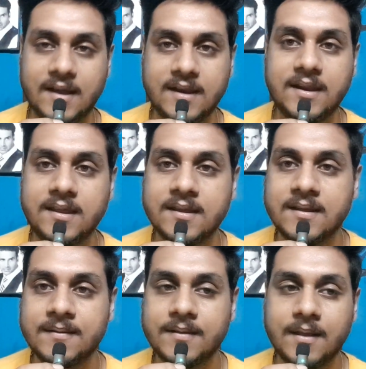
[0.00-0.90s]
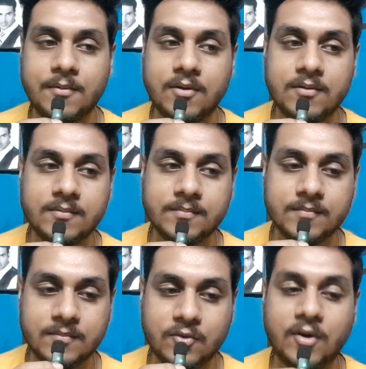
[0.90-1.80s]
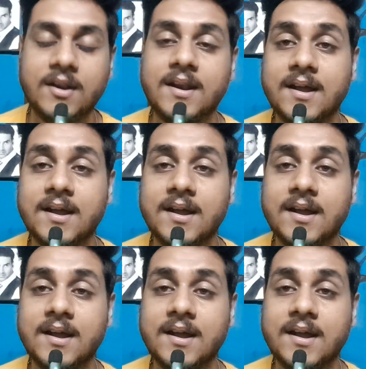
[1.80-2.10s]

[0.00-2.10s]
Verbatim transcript: জায়গায় নেই এবং ঝড়ের